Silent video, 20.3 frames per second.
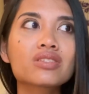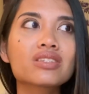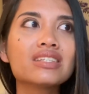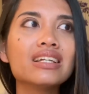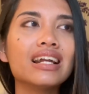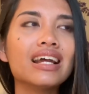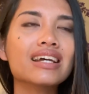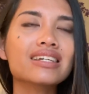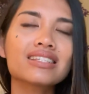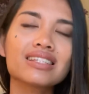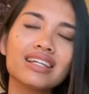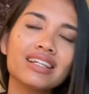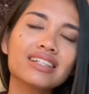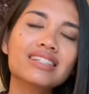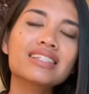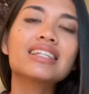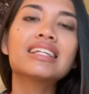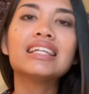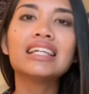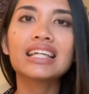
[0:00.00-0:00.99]
jelasin
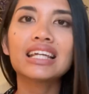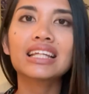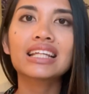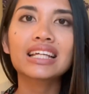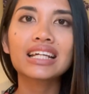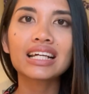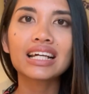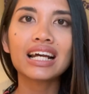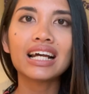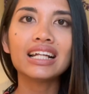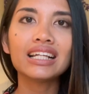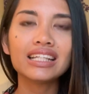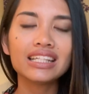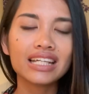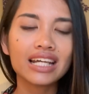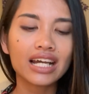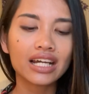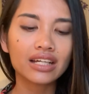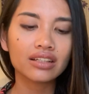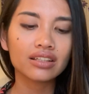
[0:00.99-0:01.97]
sedikit ke
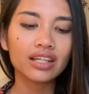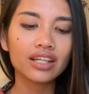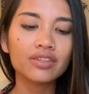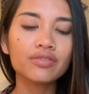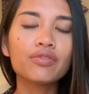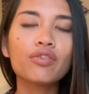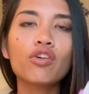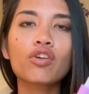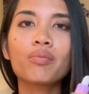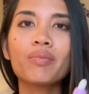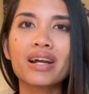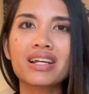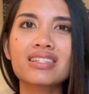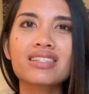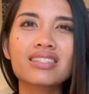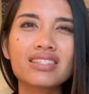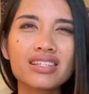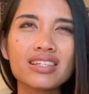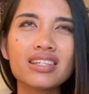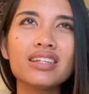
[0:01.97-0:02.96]
kalian
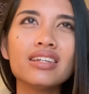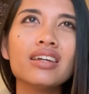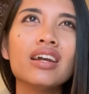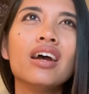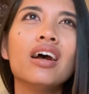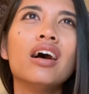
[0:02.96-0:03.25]
informasi